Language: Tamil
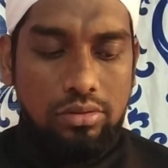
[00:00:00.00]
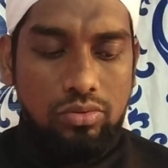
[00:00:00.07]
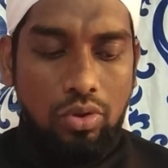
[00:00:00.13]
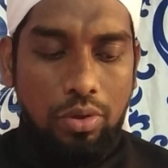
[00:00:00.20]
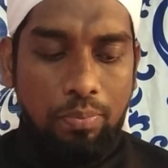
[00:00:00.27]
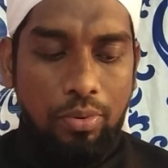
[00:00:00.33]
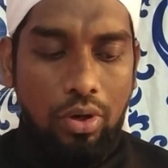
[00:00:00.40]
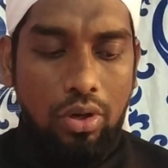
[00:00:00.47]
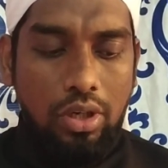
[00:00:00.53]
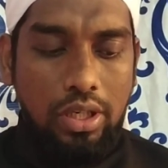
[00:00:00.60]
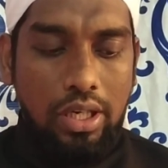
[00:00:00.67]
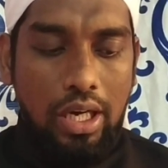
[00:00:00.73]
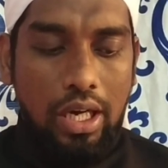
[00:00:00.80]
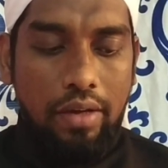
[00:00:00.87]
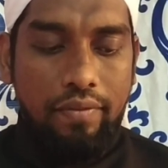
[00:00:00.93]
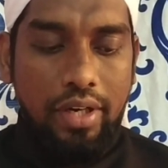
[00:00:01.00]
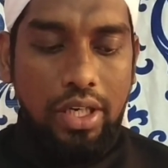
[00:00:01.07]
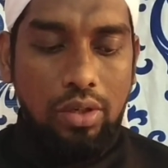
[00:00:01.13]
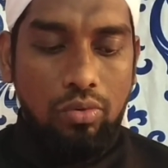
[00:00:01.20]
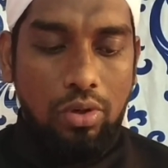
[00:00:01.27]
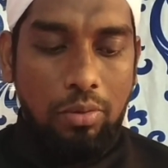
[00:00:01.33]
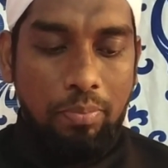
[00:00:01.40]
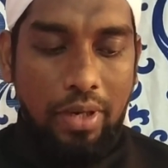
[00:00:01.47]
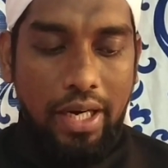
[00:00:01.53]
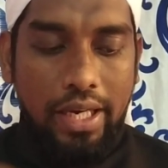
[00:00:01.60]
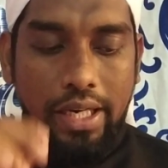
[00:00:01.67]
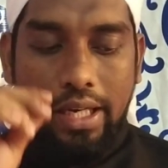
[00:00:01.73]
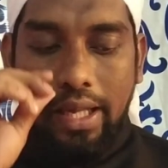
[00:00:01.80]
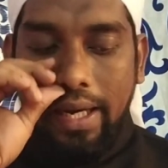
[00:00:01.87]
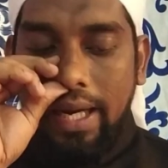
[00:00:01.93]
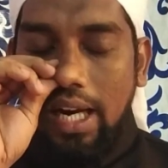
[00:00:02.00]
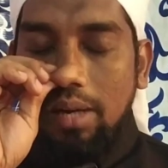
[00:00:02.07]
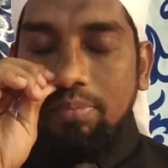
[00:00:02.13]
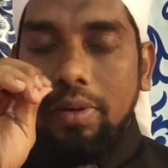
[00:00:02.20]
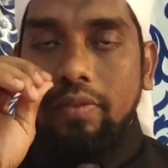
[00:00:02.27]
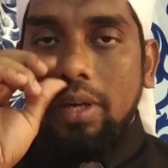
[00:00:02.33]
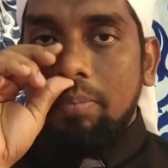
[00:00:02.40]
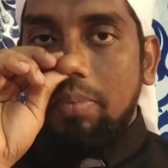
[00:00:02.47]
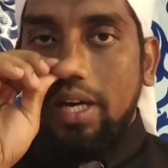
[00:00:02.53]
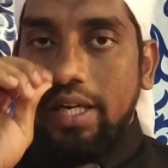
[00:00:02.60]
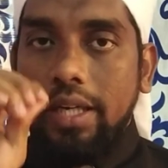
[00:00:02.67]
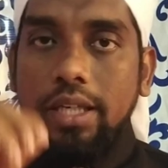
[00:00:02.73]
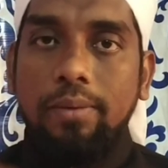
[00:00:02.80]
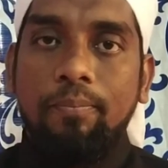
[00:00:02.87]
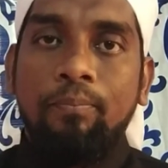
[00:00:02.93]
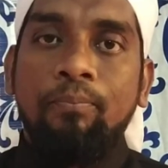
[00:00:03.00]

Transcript: ஒரு போருக்காக வேண்டி ஒரு படையினரை அனுப்பி வைப்பார்கள்